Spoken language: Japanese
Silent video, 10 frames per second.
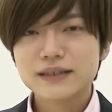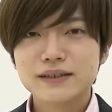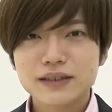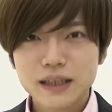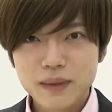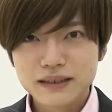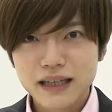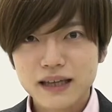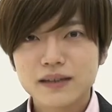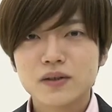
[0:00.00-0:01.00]
続きまし
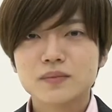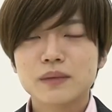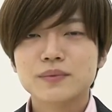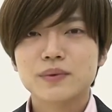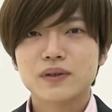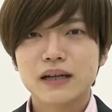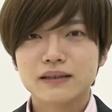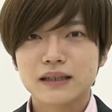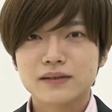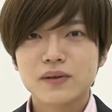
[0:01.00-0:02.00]
てコスメ部門の
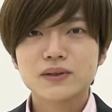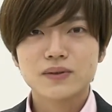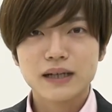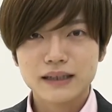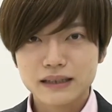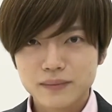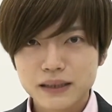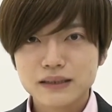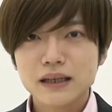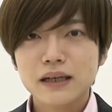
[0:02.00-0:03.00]
ランキングをご紹介いたし
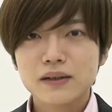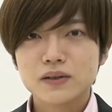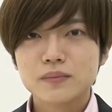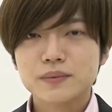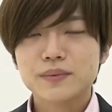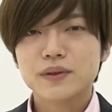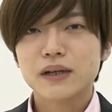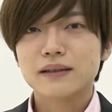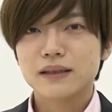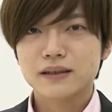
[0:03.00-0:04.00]
ますコスメ部門
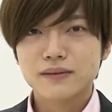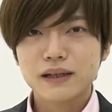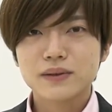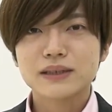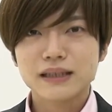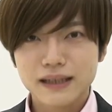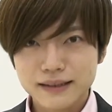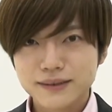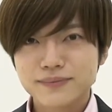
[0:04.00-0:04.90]
のランキングはこちらで